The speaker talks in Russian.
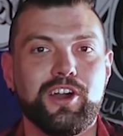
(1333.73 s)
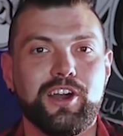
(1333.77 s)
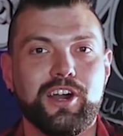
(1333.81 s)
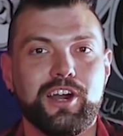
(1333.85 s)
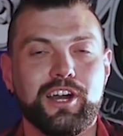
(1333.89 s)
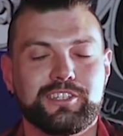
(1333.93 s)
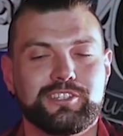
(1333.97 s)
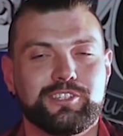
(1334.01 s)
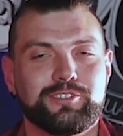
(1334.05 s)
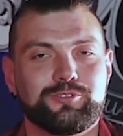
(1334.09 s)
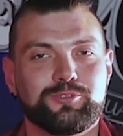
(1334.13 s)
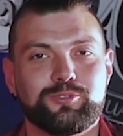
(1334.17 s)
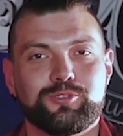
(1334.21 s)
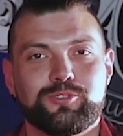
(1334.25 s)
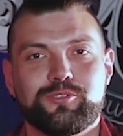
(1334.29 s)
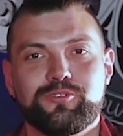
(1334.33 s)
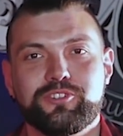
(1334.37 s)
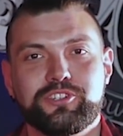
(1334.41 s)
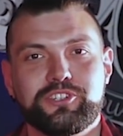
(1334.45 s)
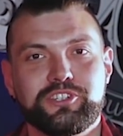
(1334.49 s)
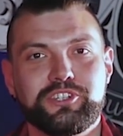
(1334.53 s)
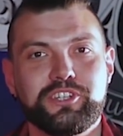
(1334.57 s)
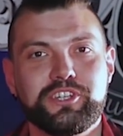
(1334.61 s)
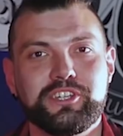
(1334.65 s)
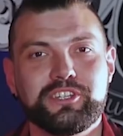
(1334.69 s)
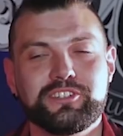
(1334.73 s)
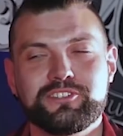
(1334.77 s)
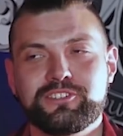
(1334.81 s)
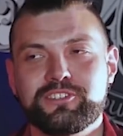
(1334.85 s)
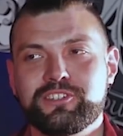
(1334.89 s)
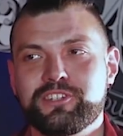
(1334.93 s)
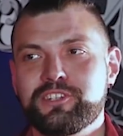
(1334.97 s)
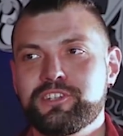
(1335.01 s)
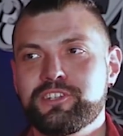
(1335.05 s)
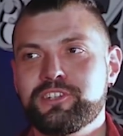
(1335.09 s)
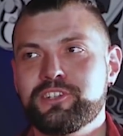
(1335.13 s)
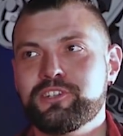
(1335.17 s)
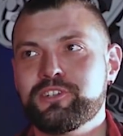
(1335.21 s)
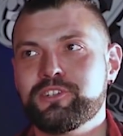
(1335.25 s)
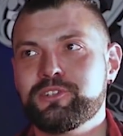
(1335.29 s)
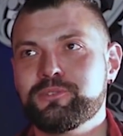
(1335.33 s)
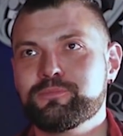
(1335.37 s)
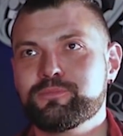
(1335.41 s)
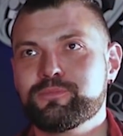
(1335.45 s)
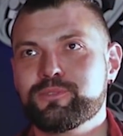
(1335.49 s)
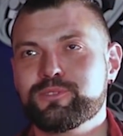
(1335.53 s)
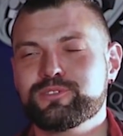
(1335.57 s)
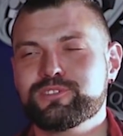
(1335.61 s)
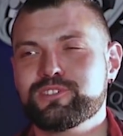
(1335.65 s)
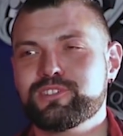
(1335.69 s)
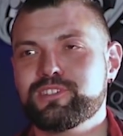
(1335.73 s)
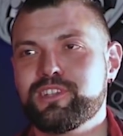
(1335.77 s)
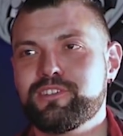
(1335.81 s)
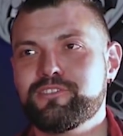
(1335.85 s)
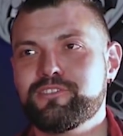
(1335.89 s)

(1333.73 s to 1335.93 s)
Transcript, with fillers: а татуировок нет, и просто,